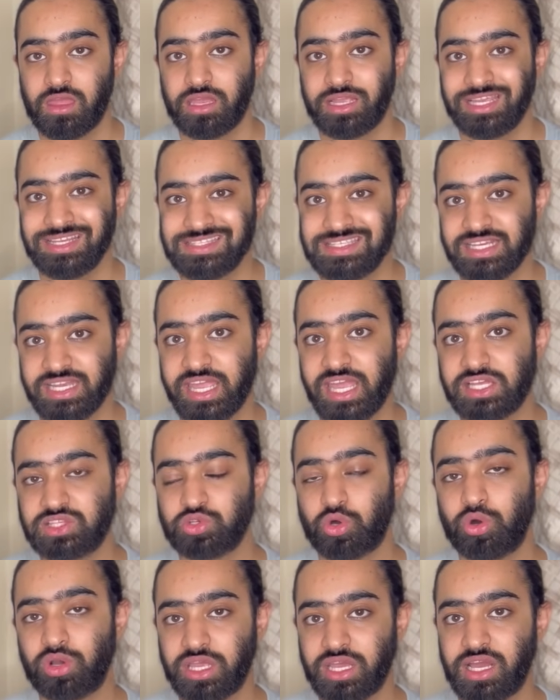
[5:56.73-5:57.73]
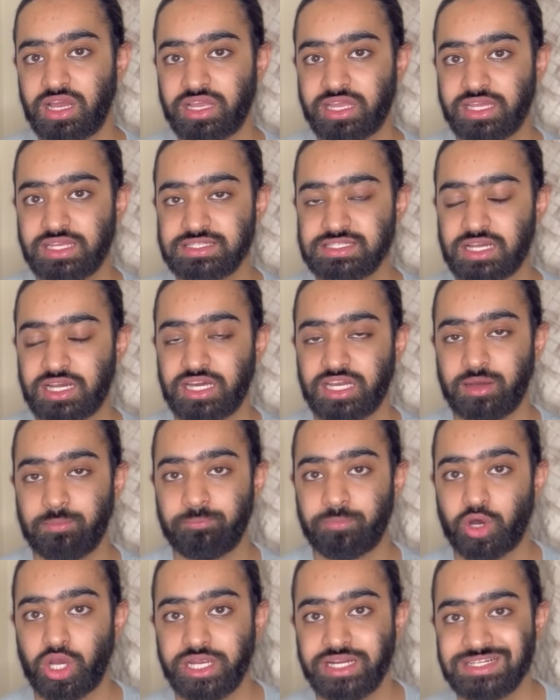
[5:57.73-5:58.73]
किसी एक दो के अगेंस्ट अगर हम
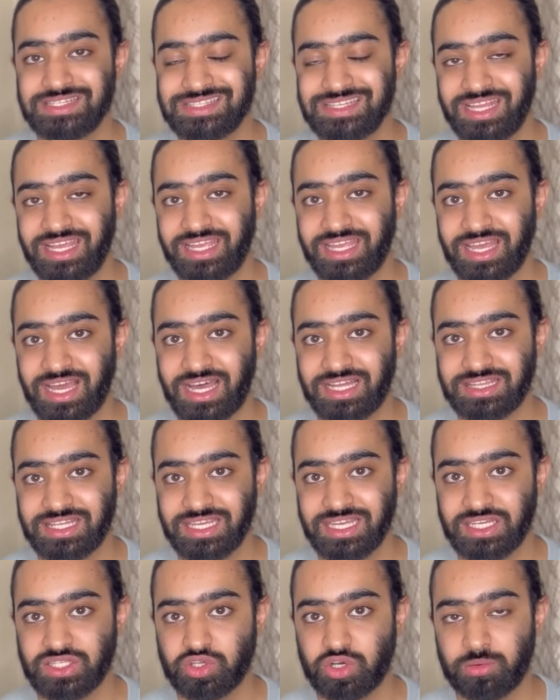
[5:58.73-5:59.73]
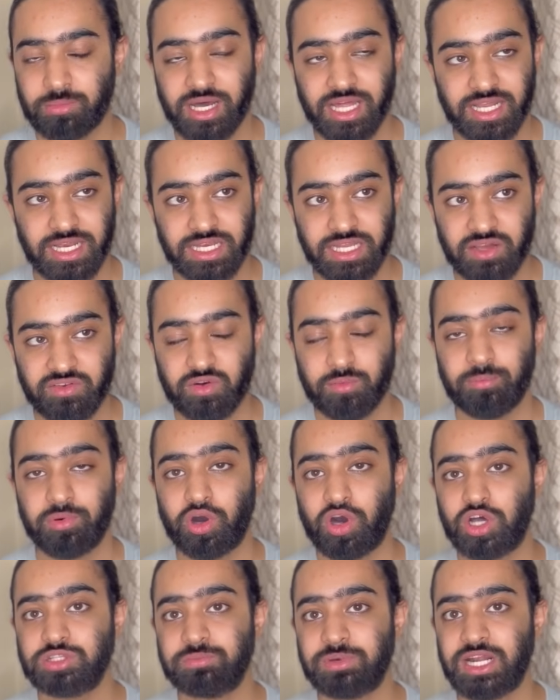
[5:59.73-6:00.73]
पॉइंट्स लेके आते हैं तो हमारे लिए वो
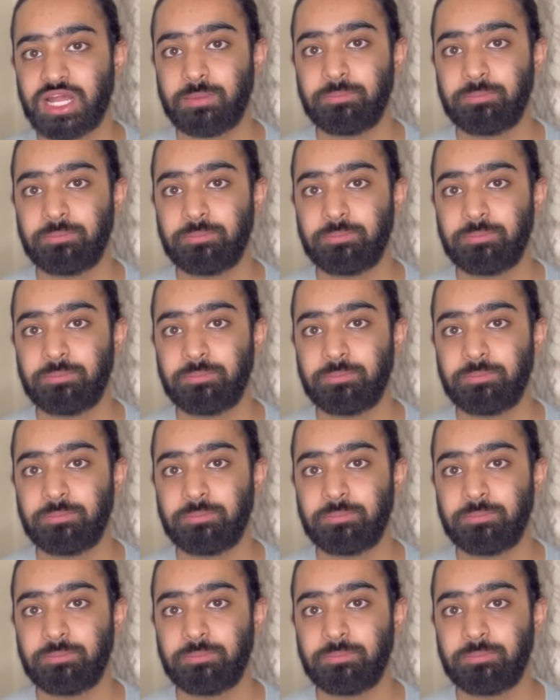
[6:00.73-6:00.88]
बहुत बड़ा